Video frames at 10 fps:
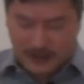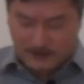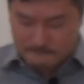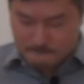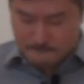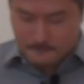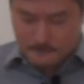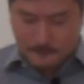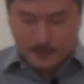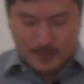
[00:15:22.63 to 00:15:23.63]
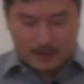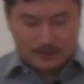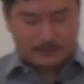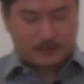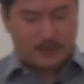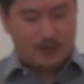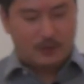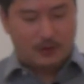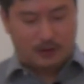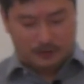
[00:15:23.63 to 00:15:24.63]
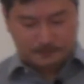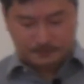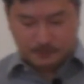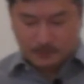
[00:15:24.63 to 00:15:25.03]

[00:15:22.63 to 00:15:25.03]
ねでも